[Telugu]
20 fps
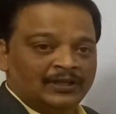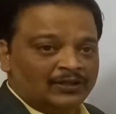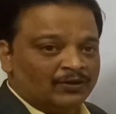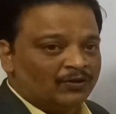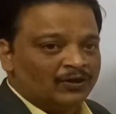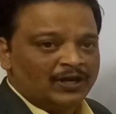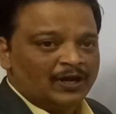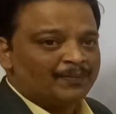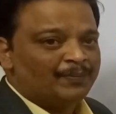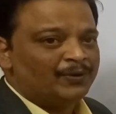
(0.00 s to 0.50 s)

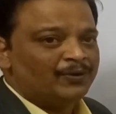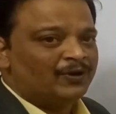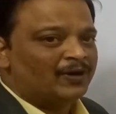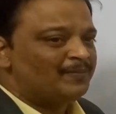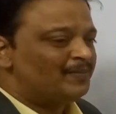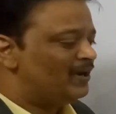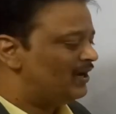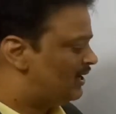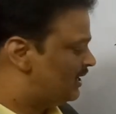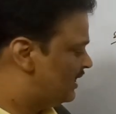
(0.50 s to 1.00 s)
ఇంతవరకు ఎప్పుడు కూడా
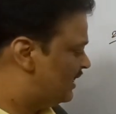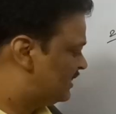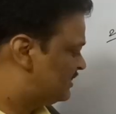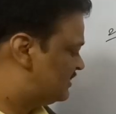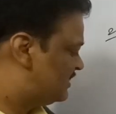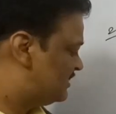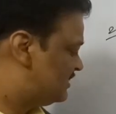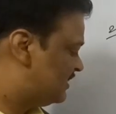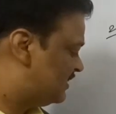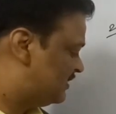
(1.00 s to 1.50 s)
మిలిటరీ
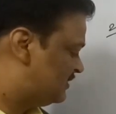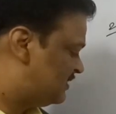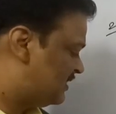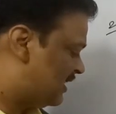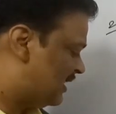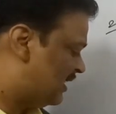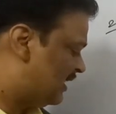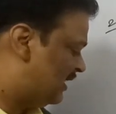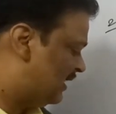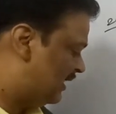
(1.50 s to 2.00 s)
ఎక్సర్సైజ్
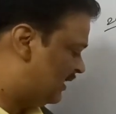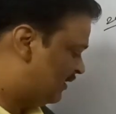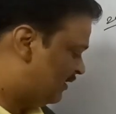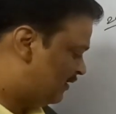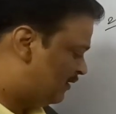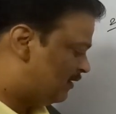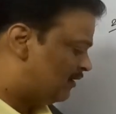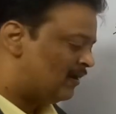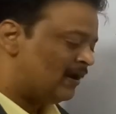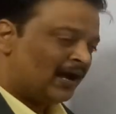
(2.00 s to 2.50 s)
జరగలే
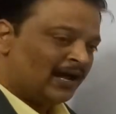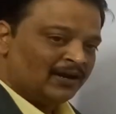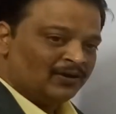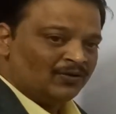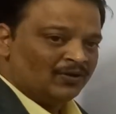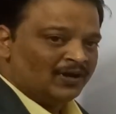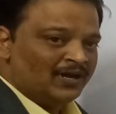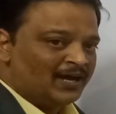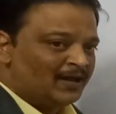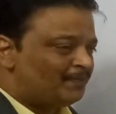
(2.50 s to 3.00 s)

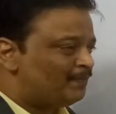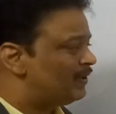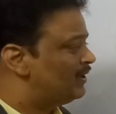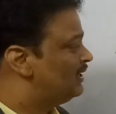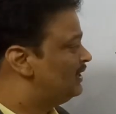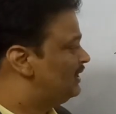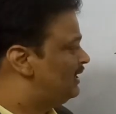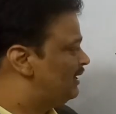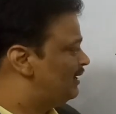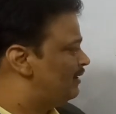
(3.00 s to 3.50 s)
నాలుగులో
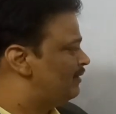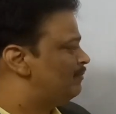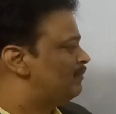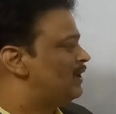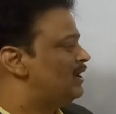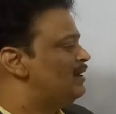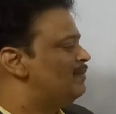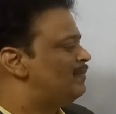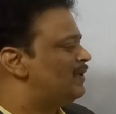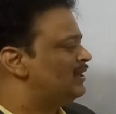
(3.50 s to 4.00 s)
ఏర్పడింది
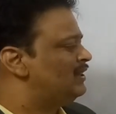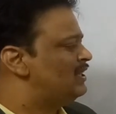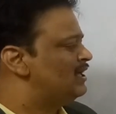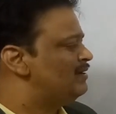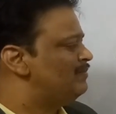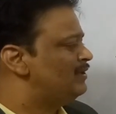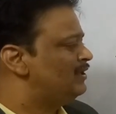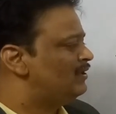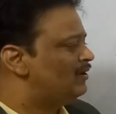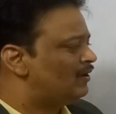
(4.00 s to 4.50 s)
మళ్ళీ
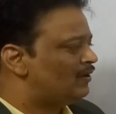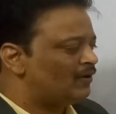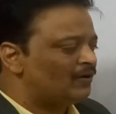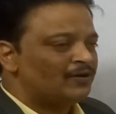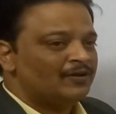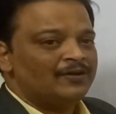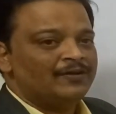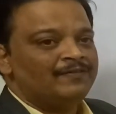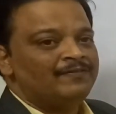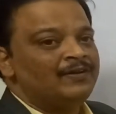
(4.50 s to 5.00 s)
పద్దెనిమిదిలో
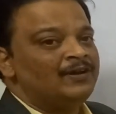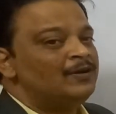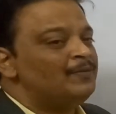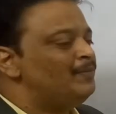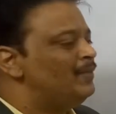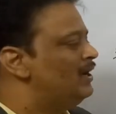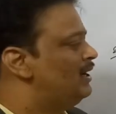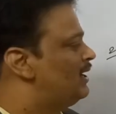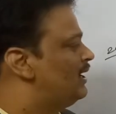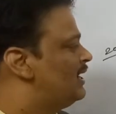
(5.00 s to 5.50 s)
వీళ్ళు
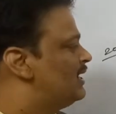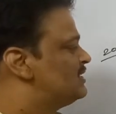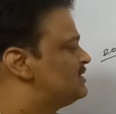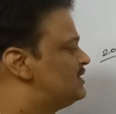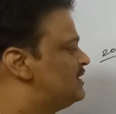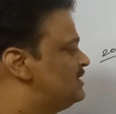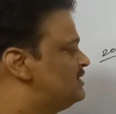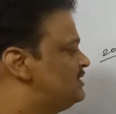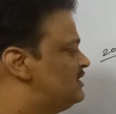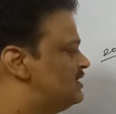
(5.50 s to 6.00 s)
మిలిటరీ
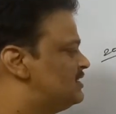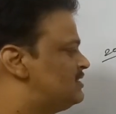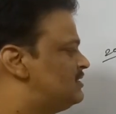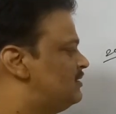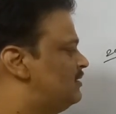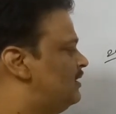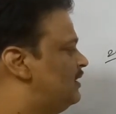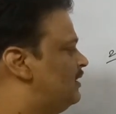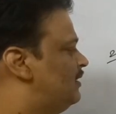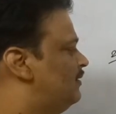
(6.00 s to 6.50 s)
ఎక్సర్సైజ్
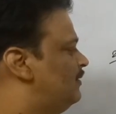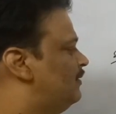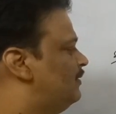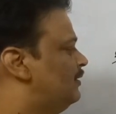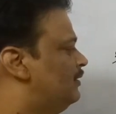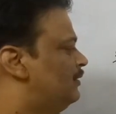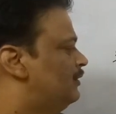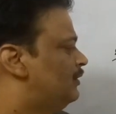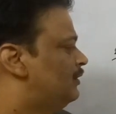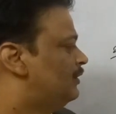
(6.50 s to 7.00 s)
చేస్తున్నారు
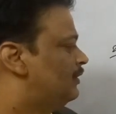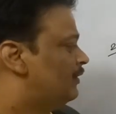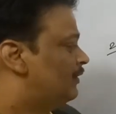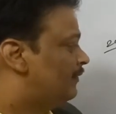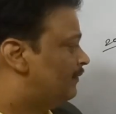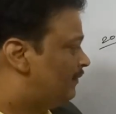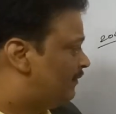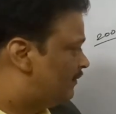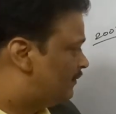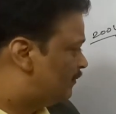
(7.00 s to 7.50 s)

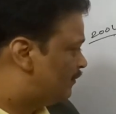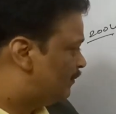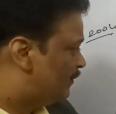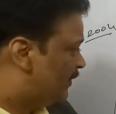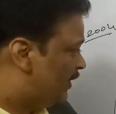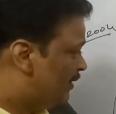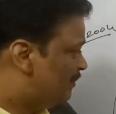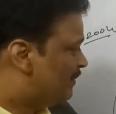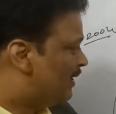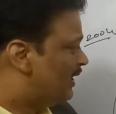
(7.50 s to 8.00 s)

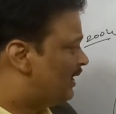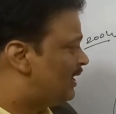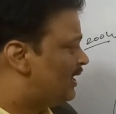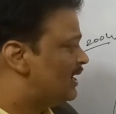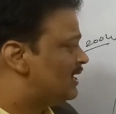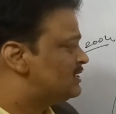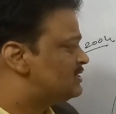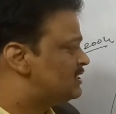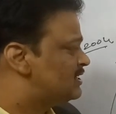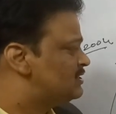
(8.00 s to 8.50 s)
ఈ మిలిటరీ
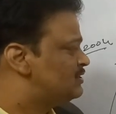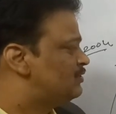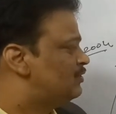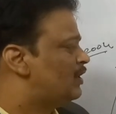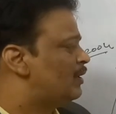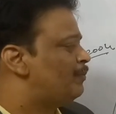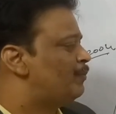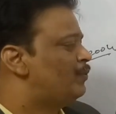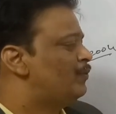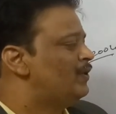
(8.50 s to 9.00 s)
ఎక్సైజ్
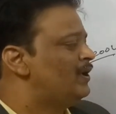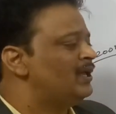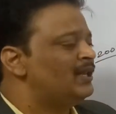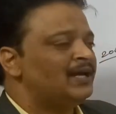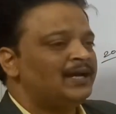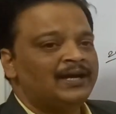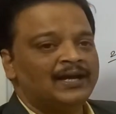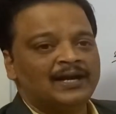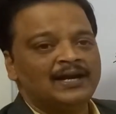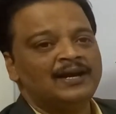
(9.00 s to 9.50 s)
కూడా పూణే
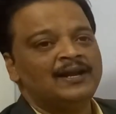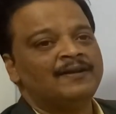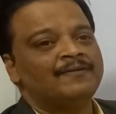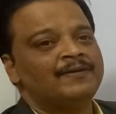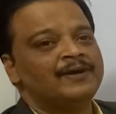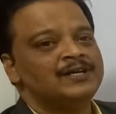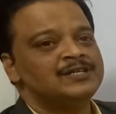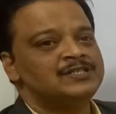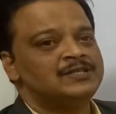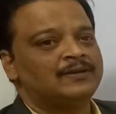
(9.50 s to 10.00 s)
దగ్గర
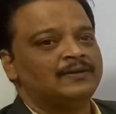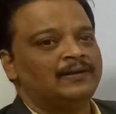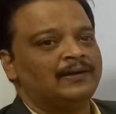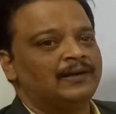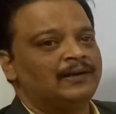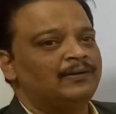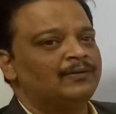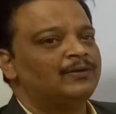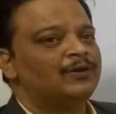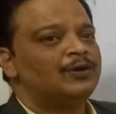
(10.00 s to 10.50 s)

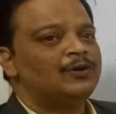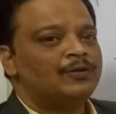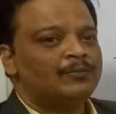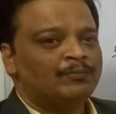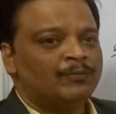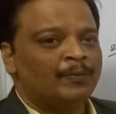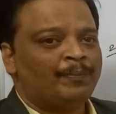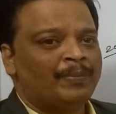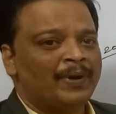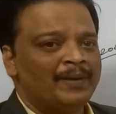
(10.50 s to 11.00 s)
నిర్వహిస్తున్నారు
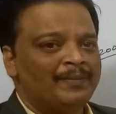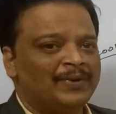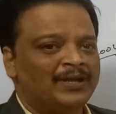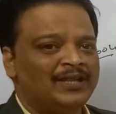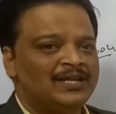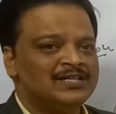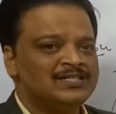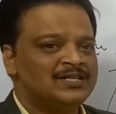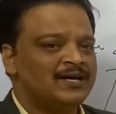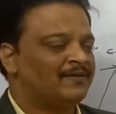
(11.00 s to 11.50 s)
ముప్పై
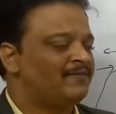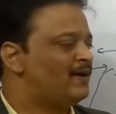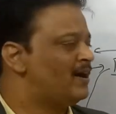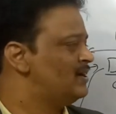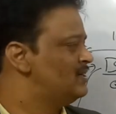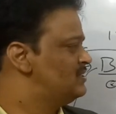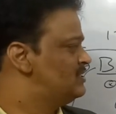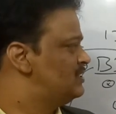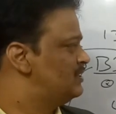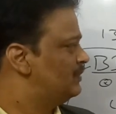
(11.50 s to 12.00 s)
మంది
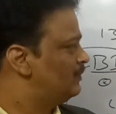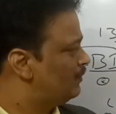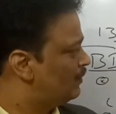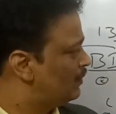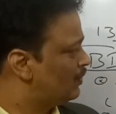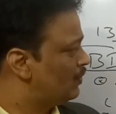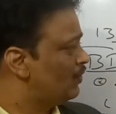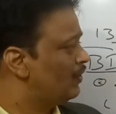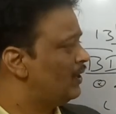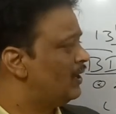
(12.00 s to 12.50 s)
జవాన్స్
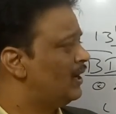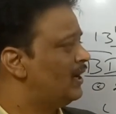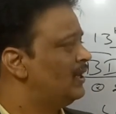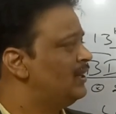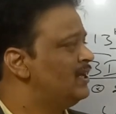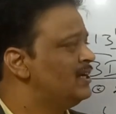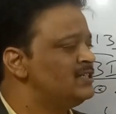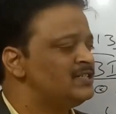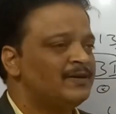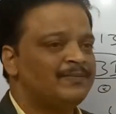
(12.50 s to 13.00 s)
ఒక్కొక్క
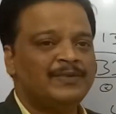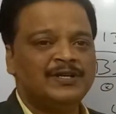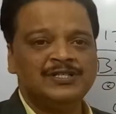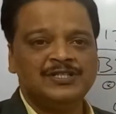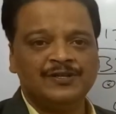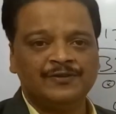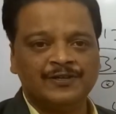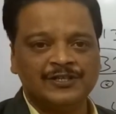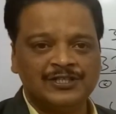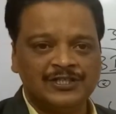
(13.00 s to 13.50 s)
దేశం
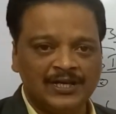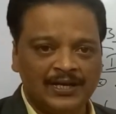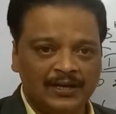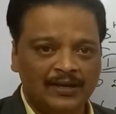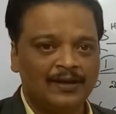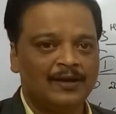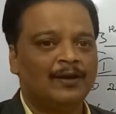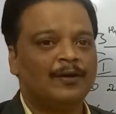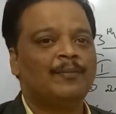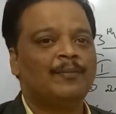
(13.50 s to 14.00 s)
నుంచి వచ్చి
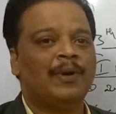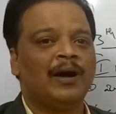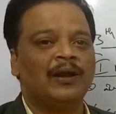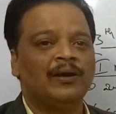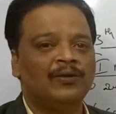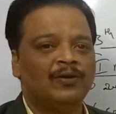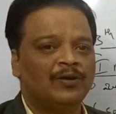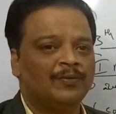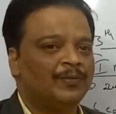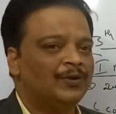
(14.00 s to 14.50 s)

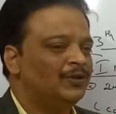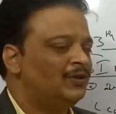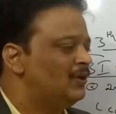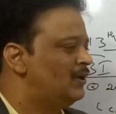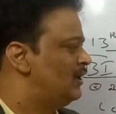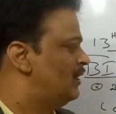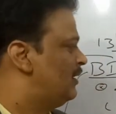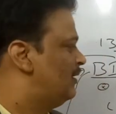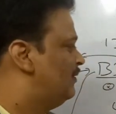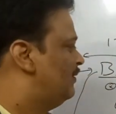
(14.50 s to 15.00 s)

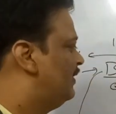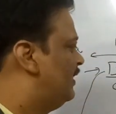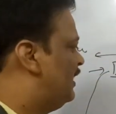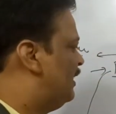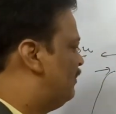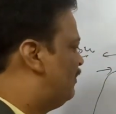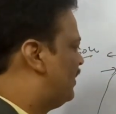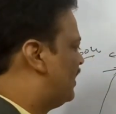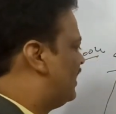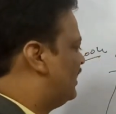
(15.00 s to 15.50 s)
పాల్గొనబోతున్నారు ఈ
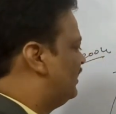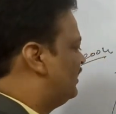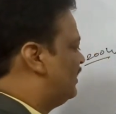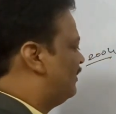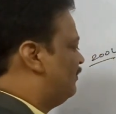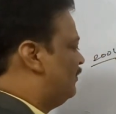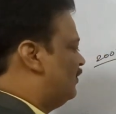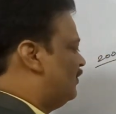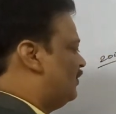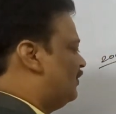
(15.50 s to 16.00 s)

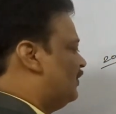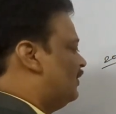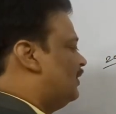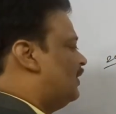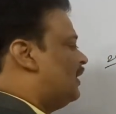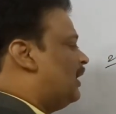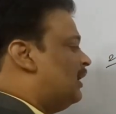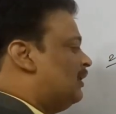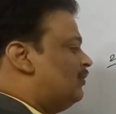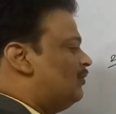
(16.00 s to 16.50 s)
ప్రాంతంలో
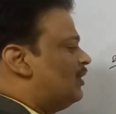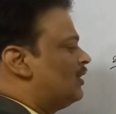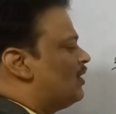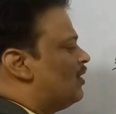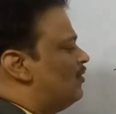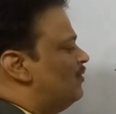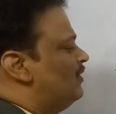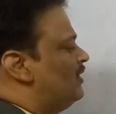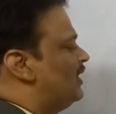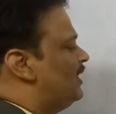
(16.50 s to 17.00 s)
అది కూడా
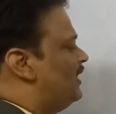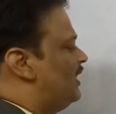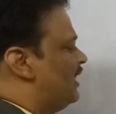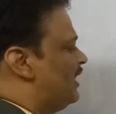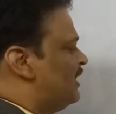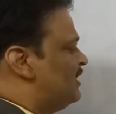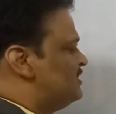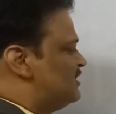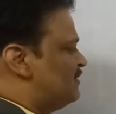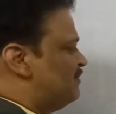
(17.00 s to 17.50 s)
కౌంటర్
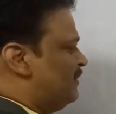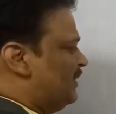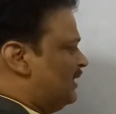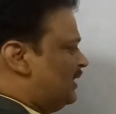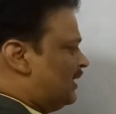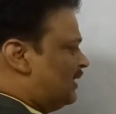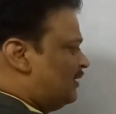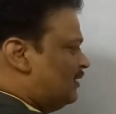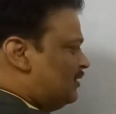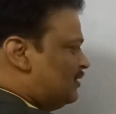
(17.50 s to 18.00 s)
టెర్రరిజం
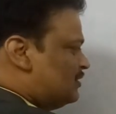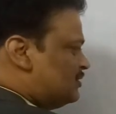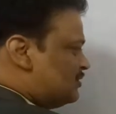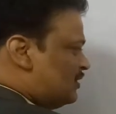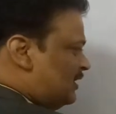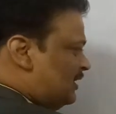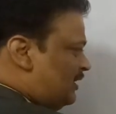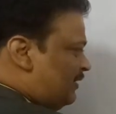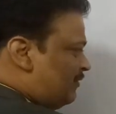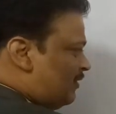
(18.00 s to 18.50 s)
మీద సో
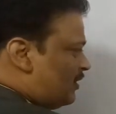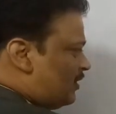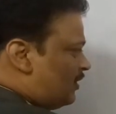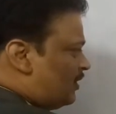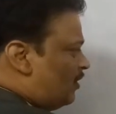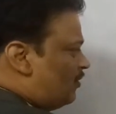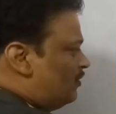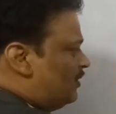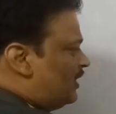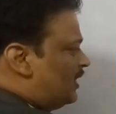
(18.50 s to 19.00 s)
ఇది ఒక
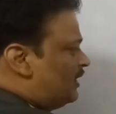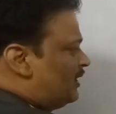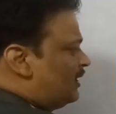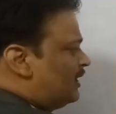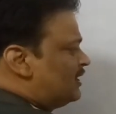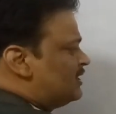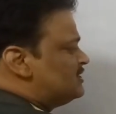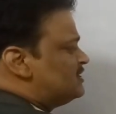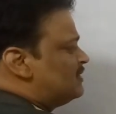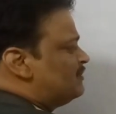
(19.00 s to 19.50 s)
కౌంటర్
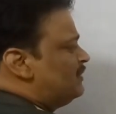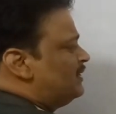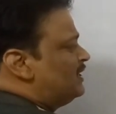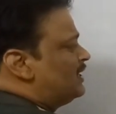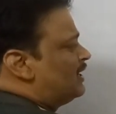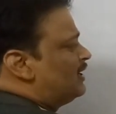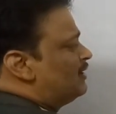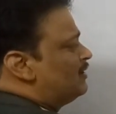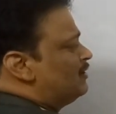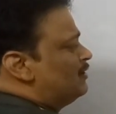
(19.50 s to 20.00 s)
టెర్రరిజం మీద
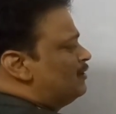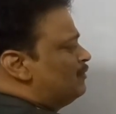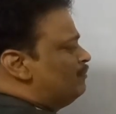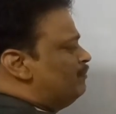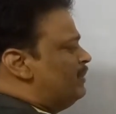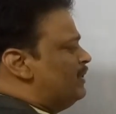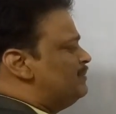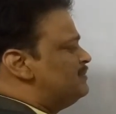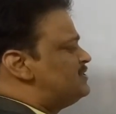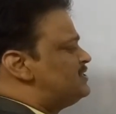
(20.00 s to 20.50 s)

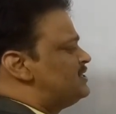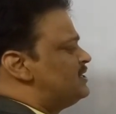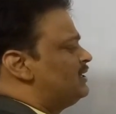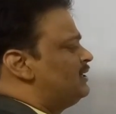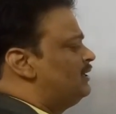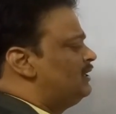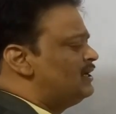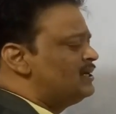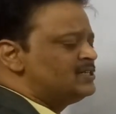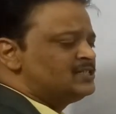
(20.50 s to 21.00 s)

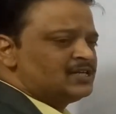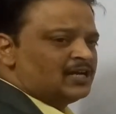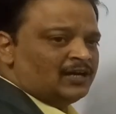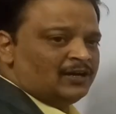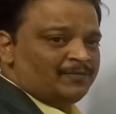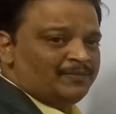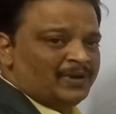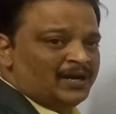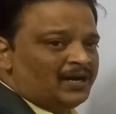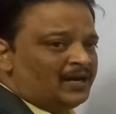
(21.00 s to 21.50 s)
బిమ్స్టెక్
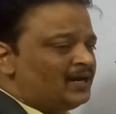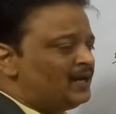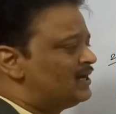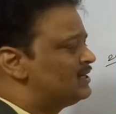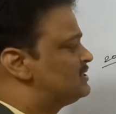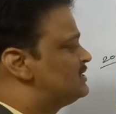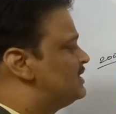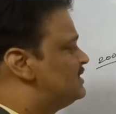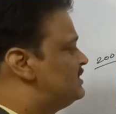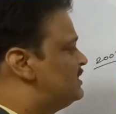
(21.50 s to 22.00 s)
దేశాలు మిలిటరీ
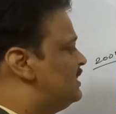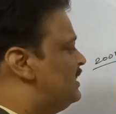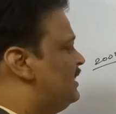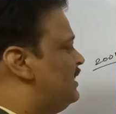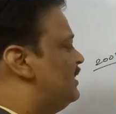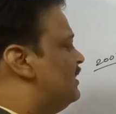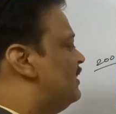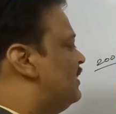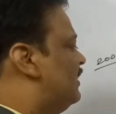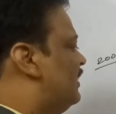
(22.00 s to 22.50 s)
ఎక్సైజ్ని
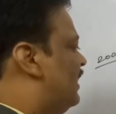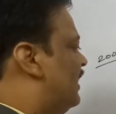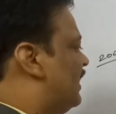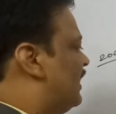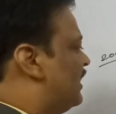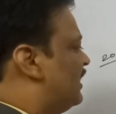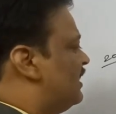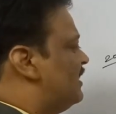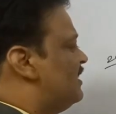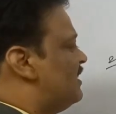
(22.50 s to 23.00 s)

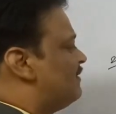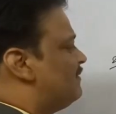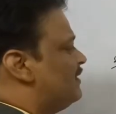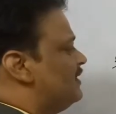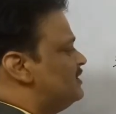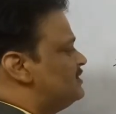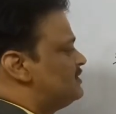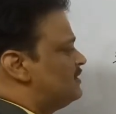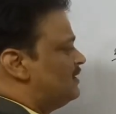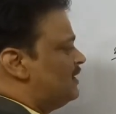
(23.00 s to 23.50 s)
ఎక్కడ
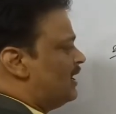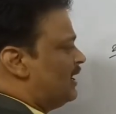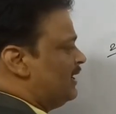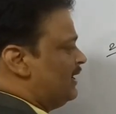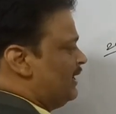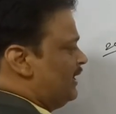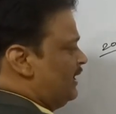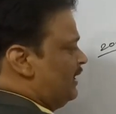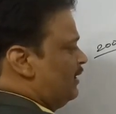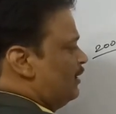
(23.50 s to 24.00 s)

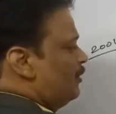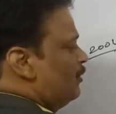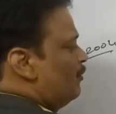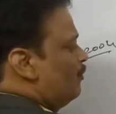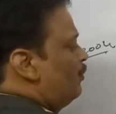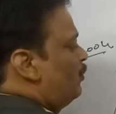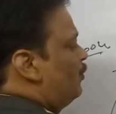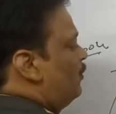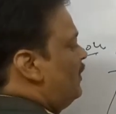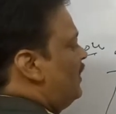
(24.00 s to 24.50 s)
నిర్వహిస్తున్నాయి
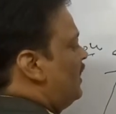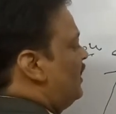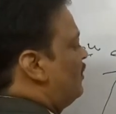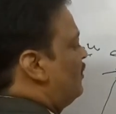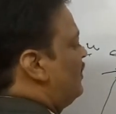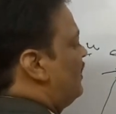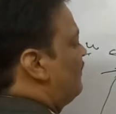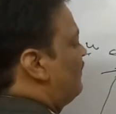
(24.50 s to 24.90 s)
పూణేలో